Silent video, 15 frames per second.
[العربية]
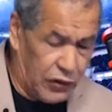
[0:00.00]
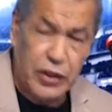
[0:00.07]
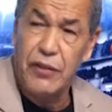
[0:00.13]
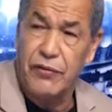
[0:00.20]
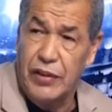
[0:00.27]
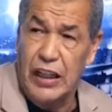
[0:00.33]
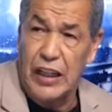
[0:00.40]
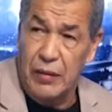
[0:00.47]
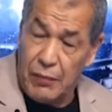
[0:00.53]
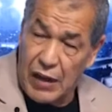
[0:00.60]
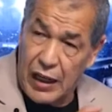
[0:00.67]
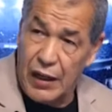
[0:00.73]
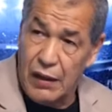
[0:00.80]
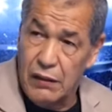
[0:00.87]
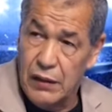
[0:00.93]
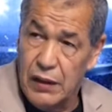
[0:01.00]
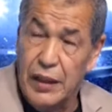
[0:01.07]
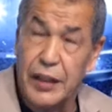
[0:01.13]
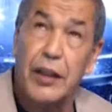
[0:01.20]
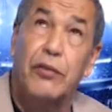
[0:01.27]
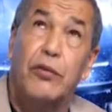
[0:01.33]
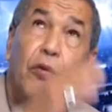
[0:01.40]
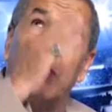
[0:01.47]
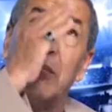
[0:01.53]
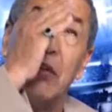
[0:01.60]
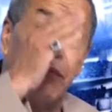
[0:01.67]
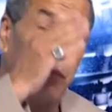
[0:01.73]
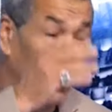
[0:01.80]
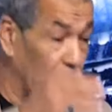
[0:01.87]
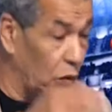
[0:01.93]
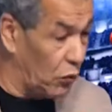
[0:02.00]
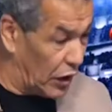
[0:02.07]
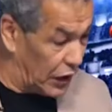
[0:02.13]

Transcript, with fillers: في نفس العماره انا نسكن من الفوق